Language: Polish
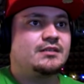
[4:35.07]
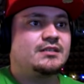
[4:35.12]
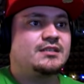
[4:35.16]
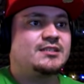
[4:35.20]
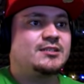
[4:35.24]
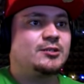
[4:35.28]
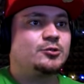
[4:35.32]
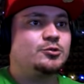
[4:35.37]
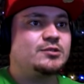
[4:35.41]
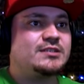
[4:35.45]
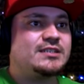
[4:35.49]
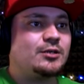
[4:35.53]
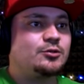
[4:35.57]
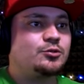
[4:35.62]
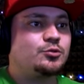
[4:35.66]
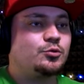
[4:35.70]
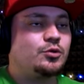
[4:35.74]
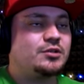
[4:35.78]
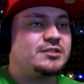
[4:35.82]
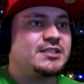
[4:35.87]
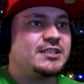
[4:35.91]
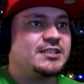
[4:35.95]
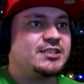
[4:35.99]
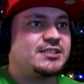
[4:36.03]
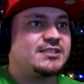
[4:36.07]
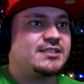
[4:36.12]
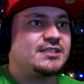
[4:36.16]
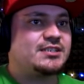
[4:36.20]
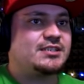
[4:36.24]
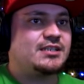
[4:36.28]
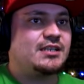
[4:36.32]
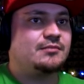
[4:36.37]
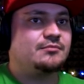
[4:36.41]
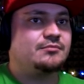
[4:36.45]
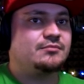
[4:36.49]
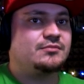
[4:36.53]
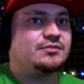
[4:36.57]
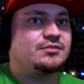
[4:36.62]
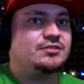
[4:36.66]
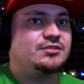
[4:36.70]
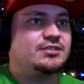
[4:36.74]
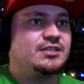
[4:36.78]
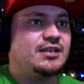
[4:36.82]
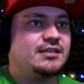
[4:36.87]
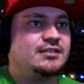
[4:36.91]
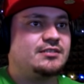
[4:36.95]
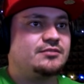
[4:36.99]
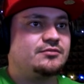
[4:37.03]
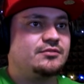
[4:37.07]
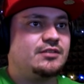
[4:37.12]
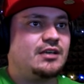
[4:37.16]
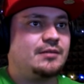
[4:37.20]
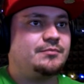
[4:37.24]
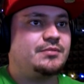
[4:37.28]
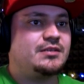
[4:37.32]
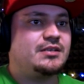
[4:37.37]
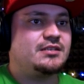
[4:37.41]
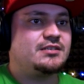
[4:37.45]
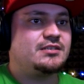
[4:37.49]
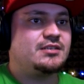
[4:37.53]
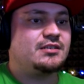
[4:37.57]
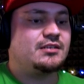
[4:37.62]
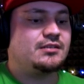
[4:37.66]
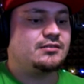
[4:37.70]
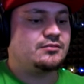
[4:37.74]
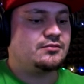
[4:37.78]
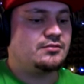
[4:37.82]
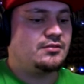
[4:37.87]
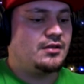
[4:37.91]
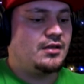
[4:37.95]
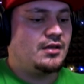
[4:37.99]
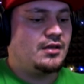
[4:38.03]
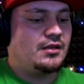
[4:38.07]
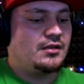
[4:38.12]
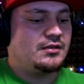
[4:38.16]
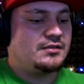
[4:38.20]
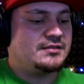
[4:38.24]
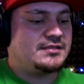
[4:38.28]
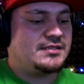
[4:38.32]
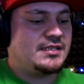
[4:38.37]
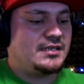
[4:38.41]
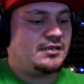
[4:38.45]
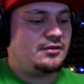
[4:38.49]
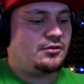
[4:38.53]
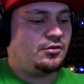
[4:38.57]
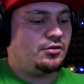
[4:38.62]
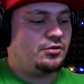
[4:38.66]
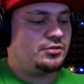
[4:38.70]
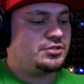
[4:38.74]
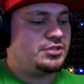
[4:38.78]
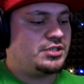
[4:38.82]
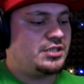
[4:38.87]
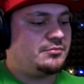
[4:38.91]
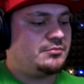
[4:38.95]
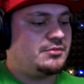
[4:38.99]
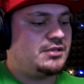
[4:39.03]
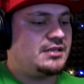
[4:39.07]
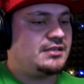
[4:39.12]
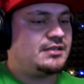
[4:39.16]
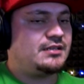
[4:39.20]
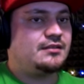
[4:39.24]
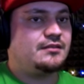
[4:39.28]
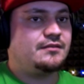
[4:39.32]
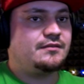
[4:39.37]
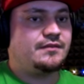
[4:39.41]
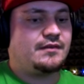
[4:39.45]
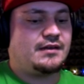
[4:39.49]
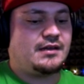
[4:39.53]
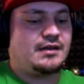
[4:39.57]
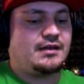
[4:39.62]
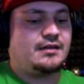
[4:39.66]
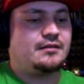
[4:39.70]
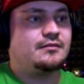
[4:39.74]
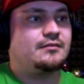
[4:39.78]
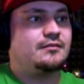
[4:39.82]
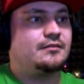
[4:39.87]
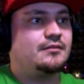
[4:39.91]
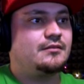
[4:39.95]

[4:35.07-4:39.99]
Co tu za odgłosy się zaczynają dziać? No ja pierdzielę, no. 0812.